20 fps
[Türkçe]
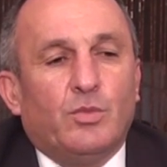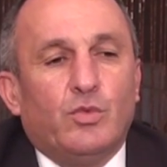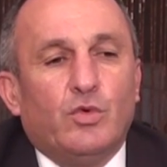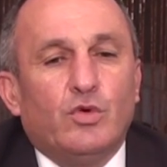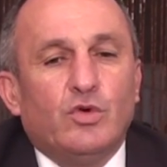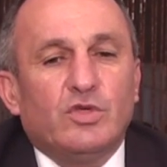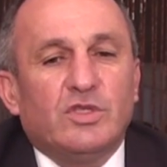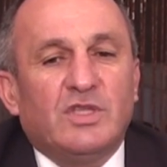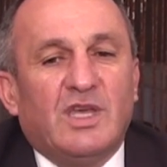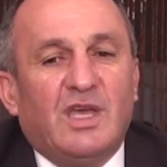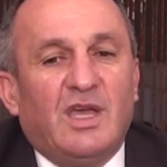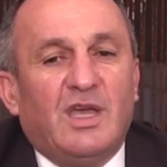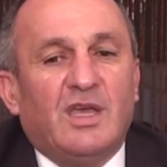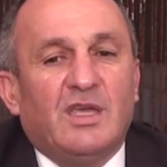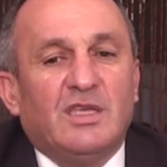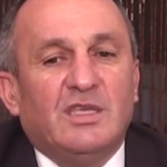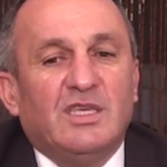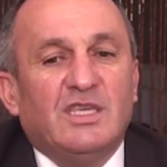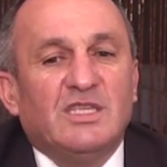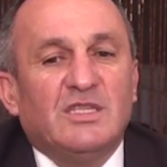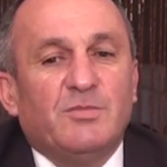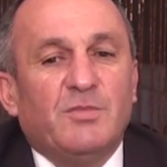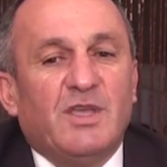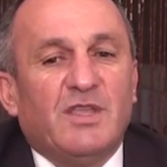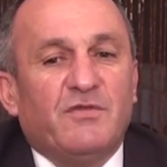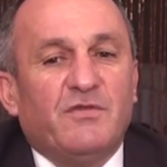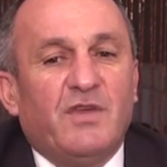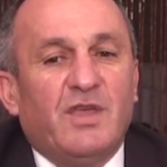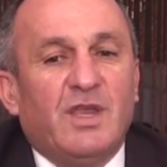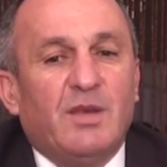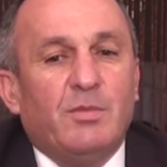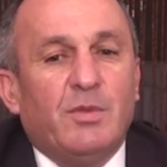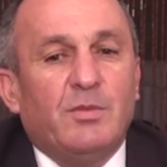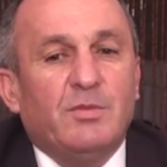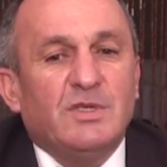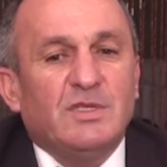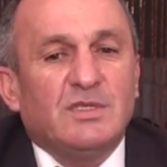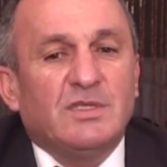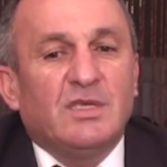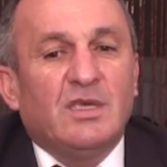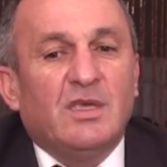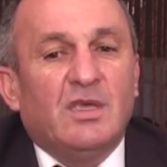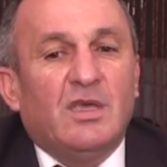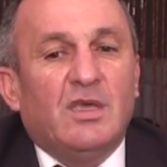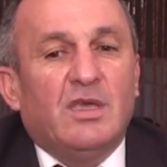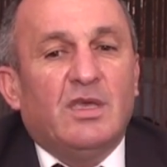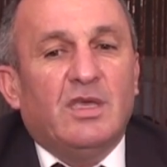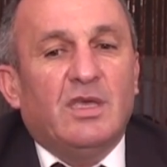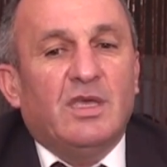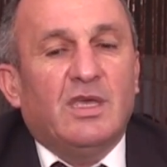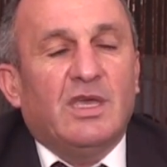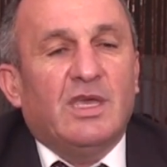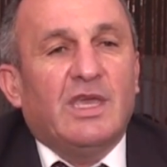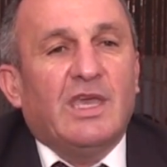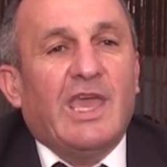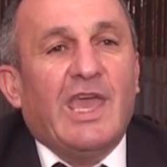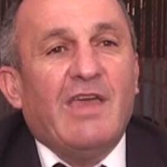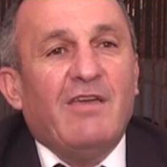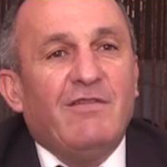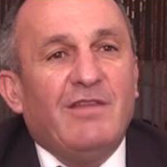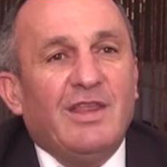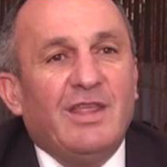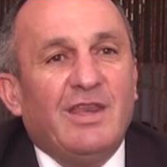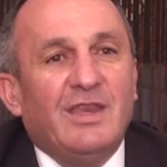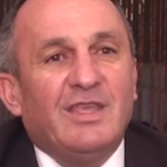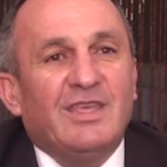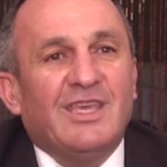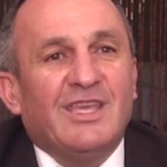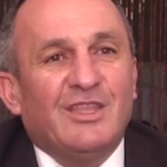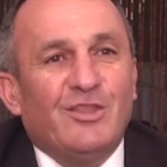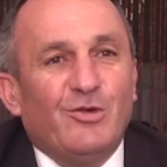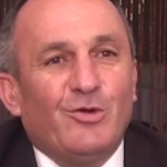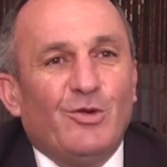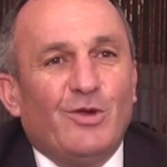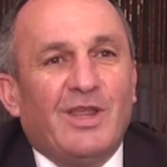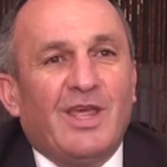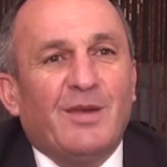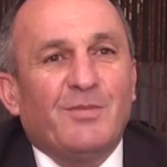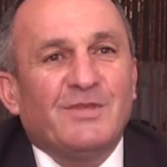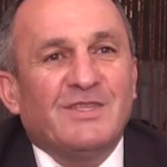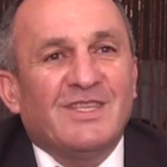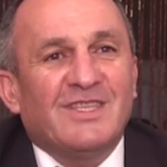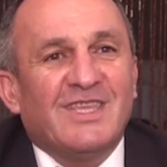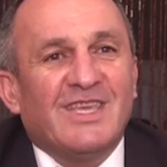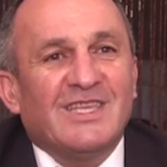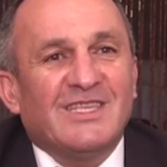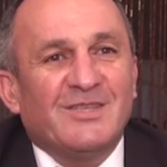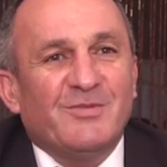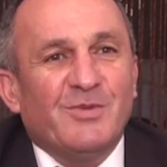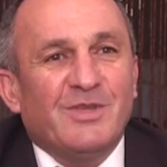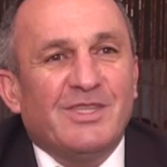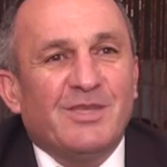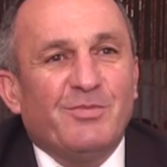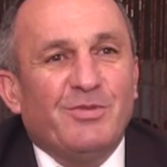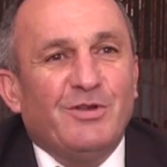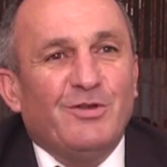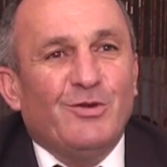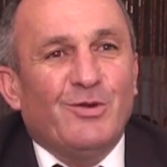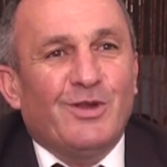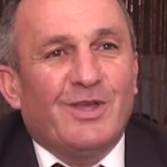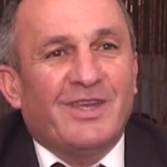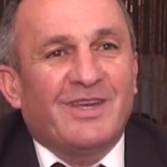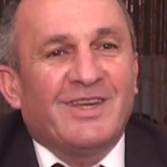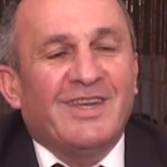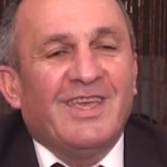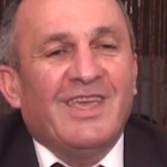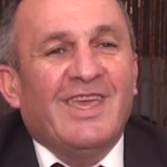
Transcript: Burada hizmet vermemiz e, evlerini getiriyorlar bize teslim edebiliyorlar.